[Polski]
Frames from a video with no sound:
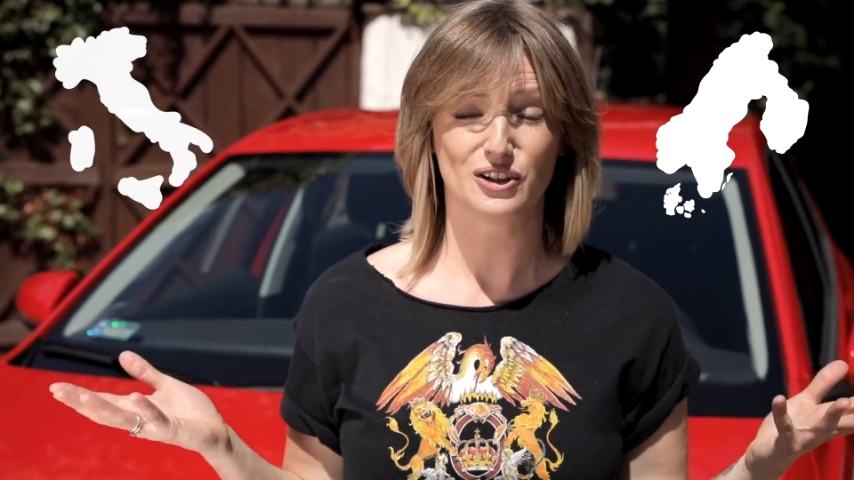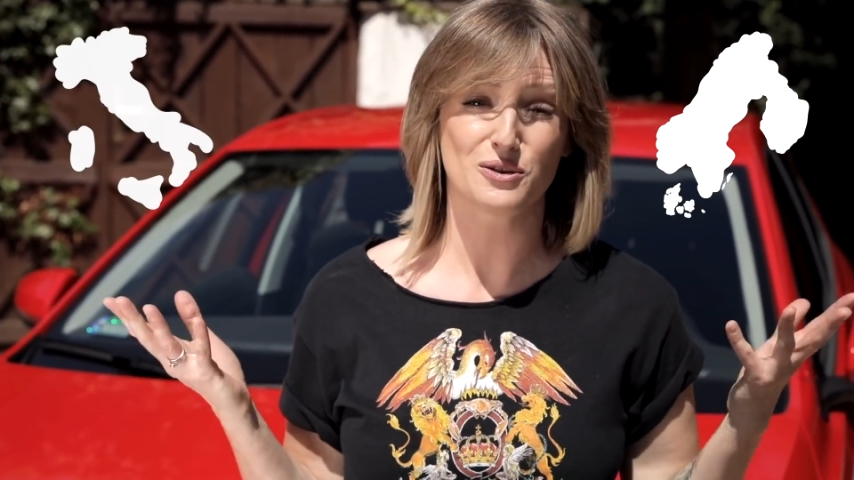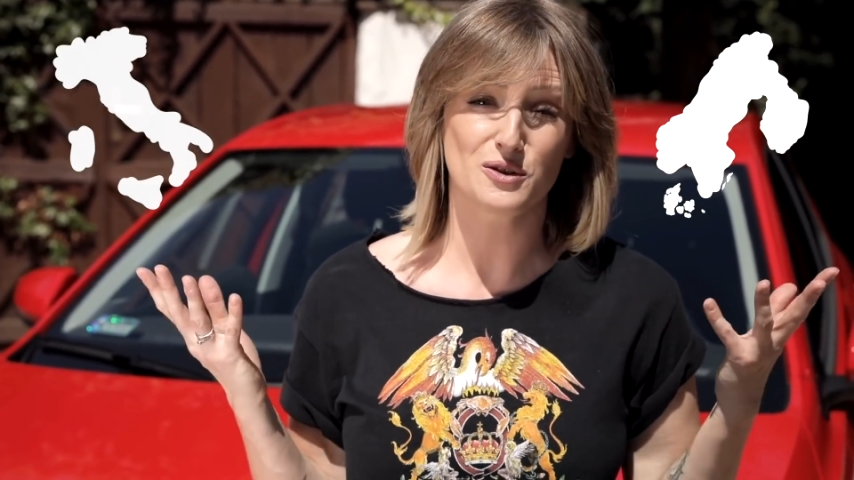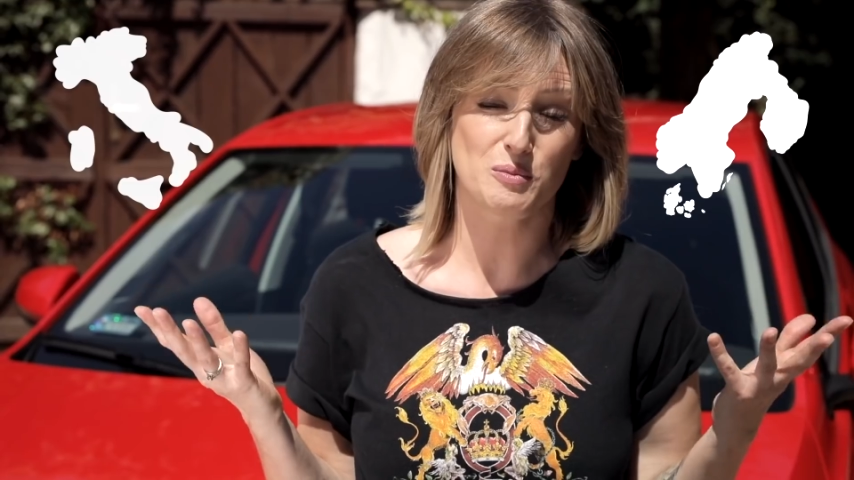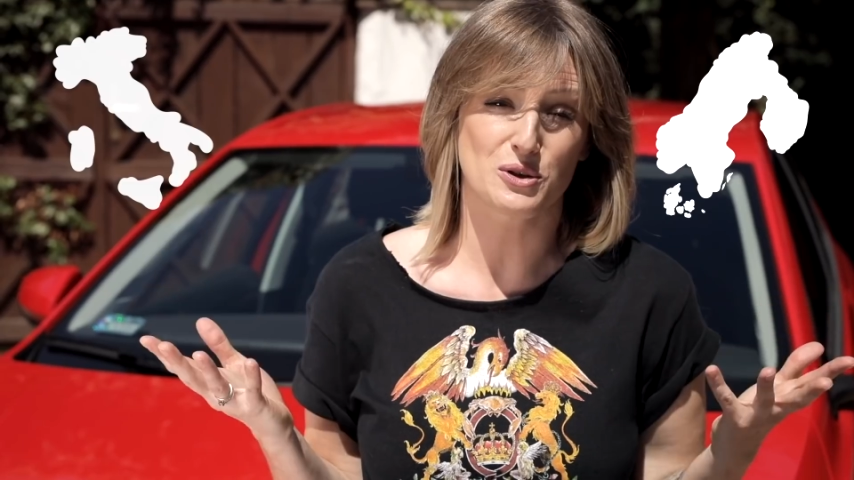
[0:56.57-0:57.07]

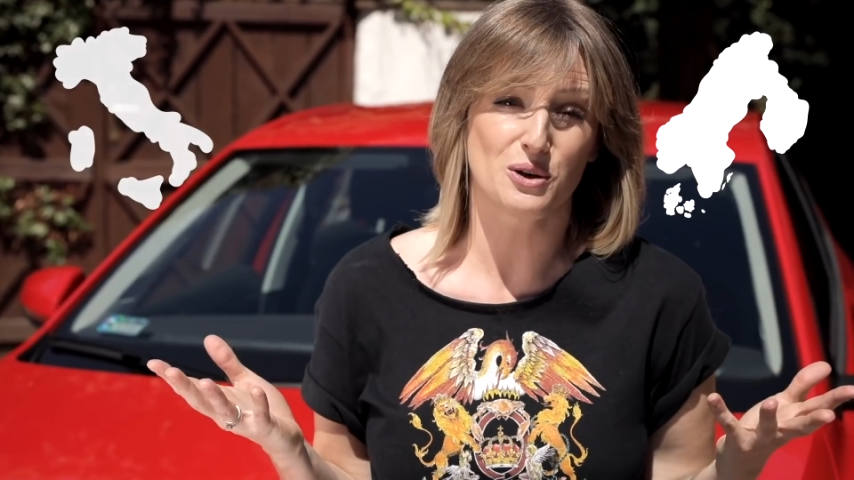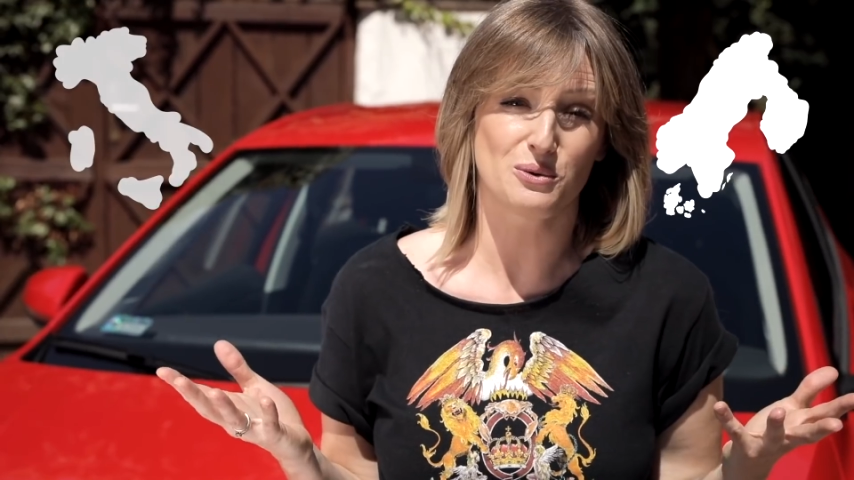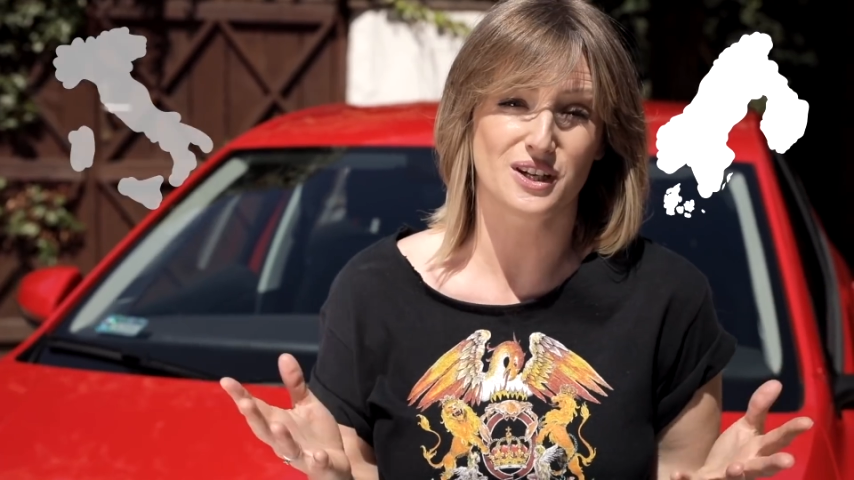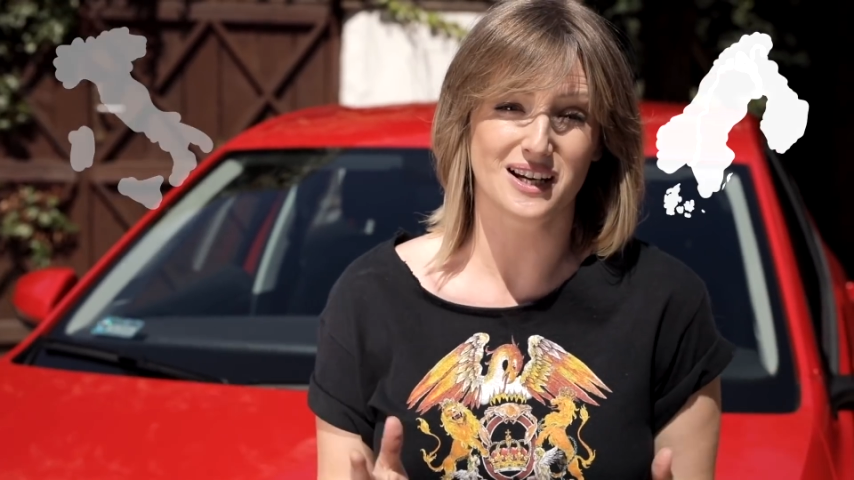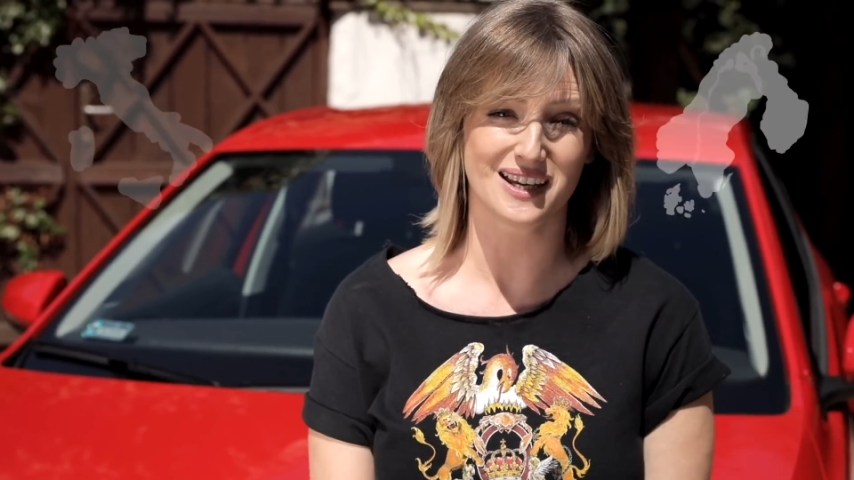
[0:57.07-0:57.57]
No, z
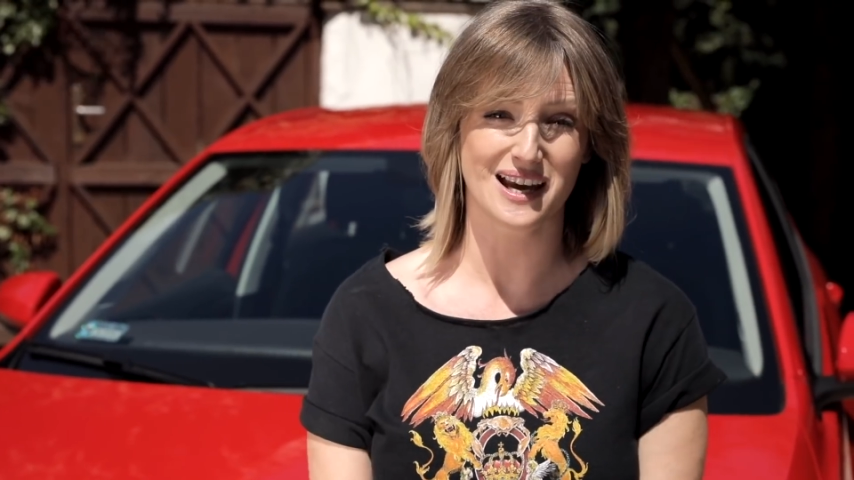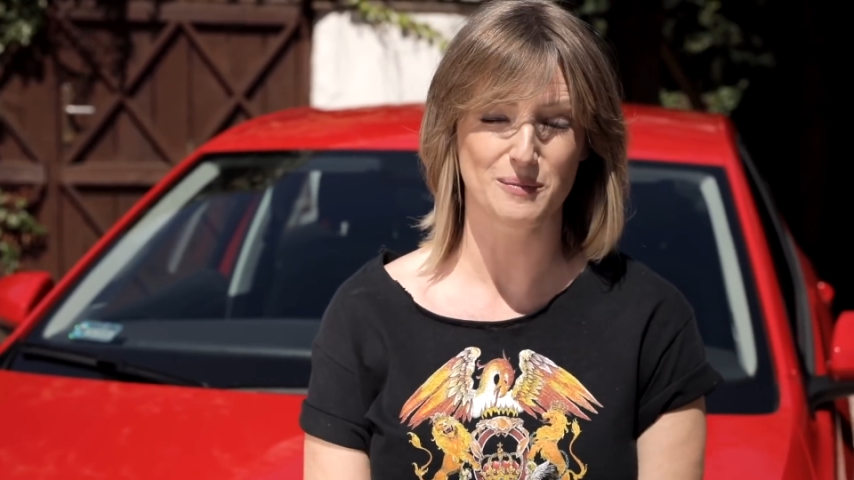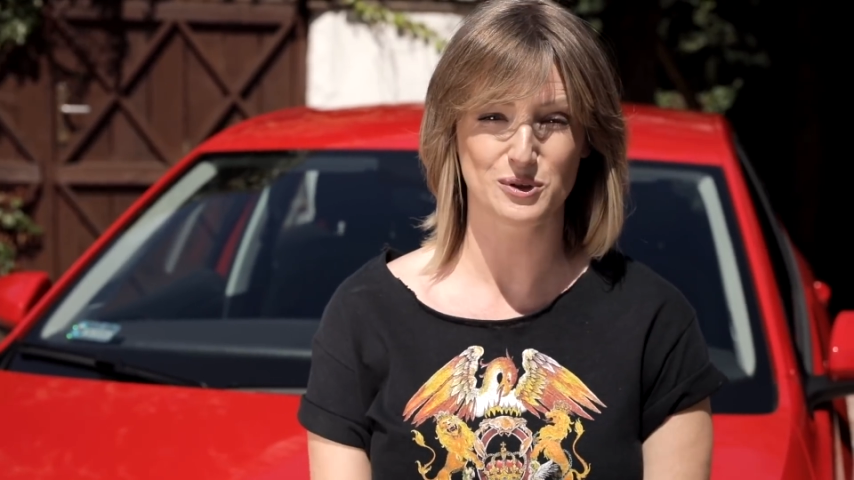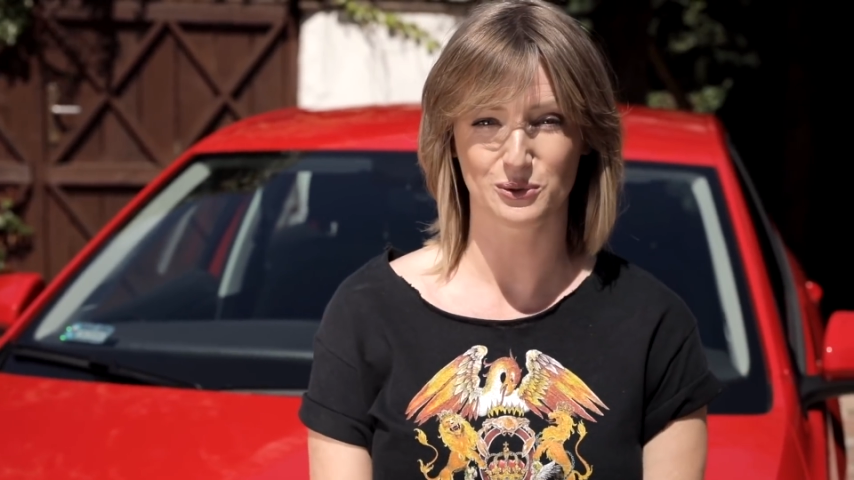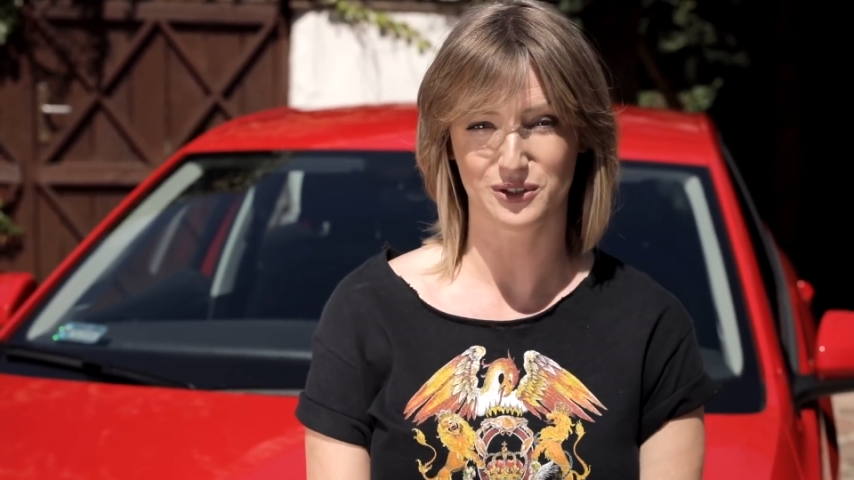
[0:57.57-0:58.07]
pozoru dzieli
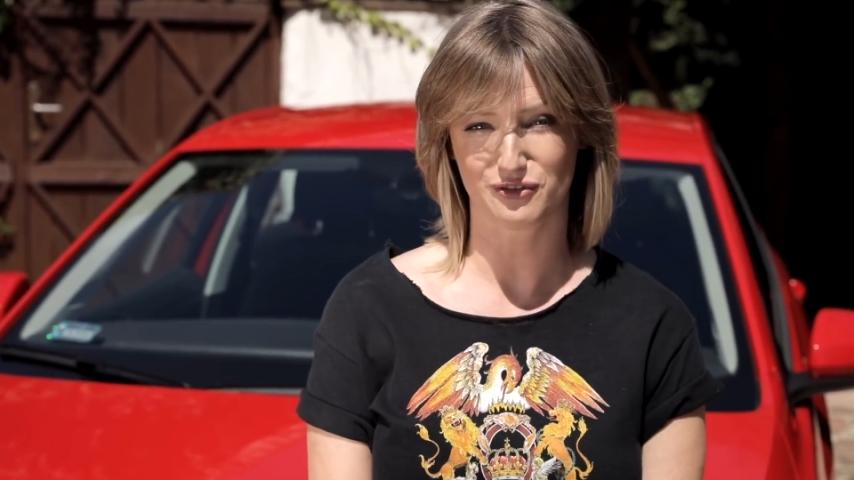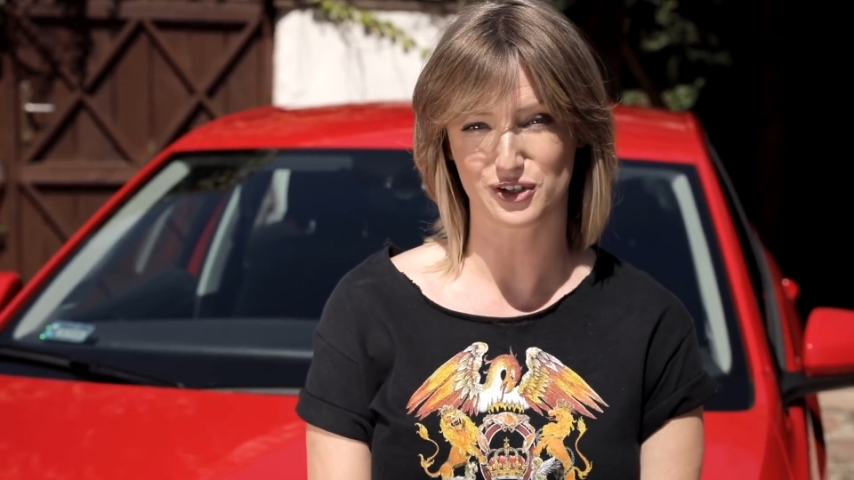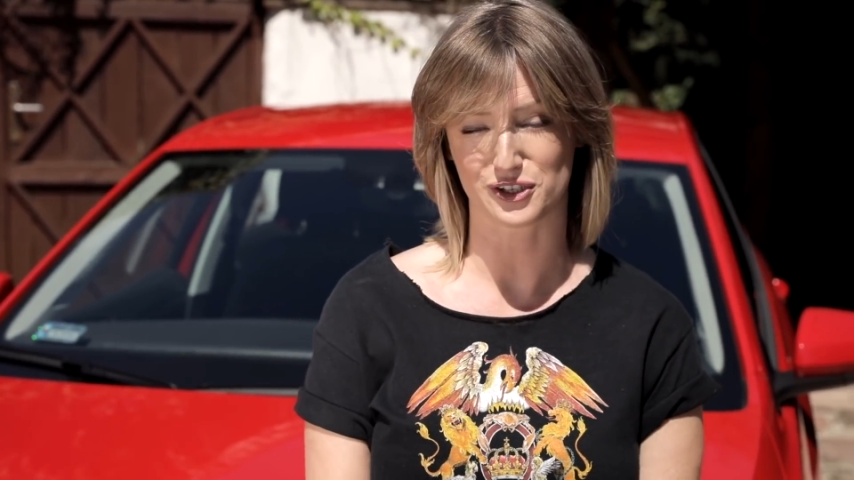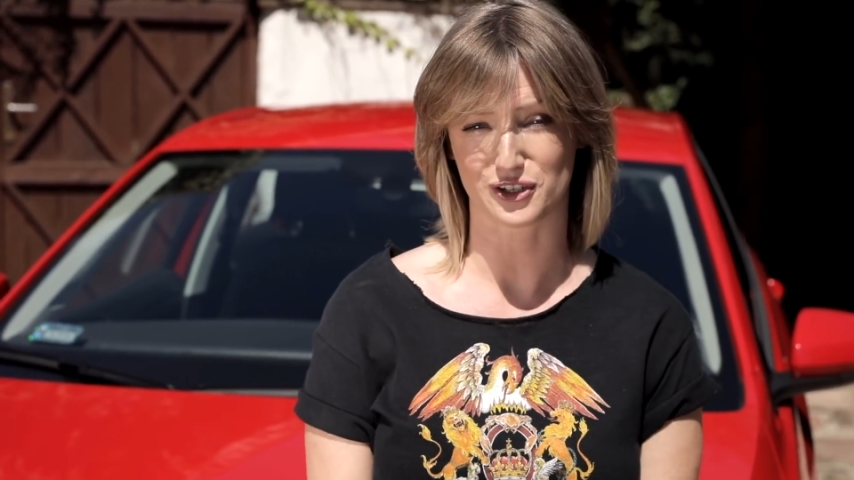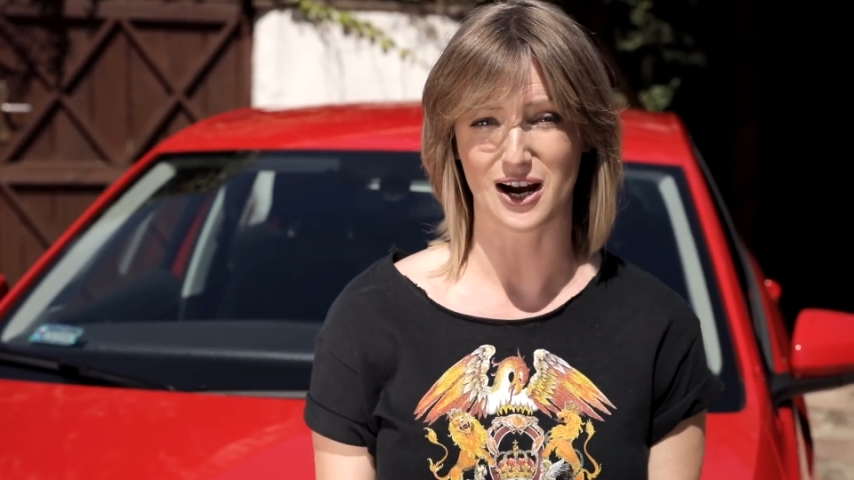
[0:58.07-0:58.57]
je absolutnie
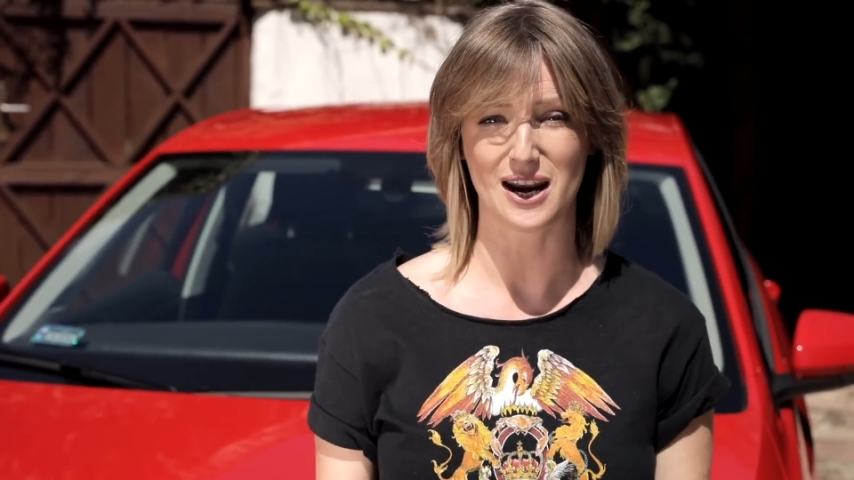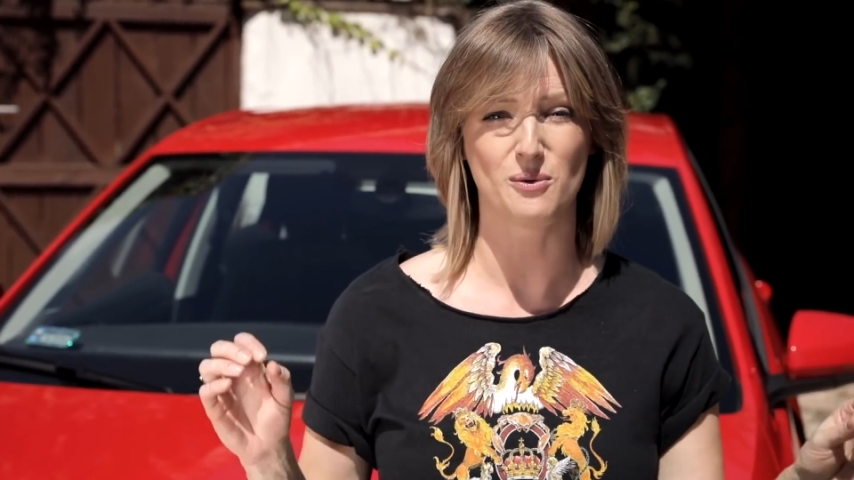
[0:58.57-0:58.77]
wszystko,